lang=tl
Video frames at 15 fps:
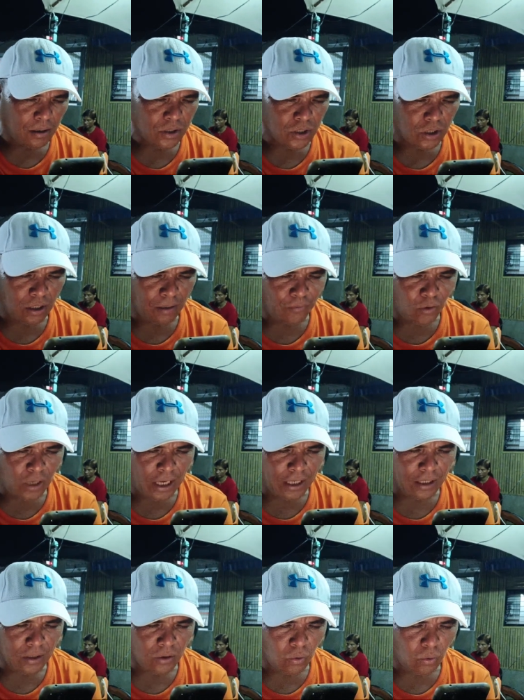Salam
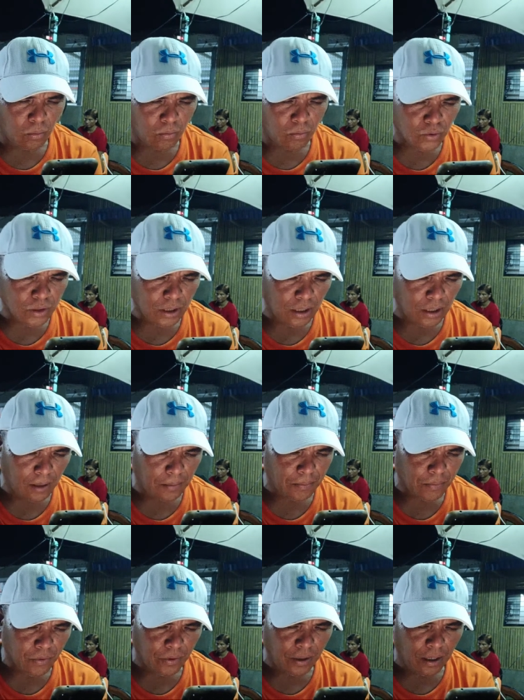alaikum,
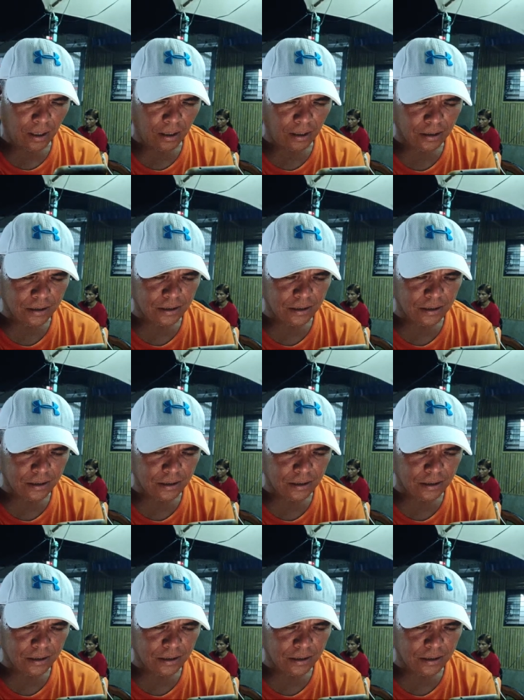salam Kuya Alex.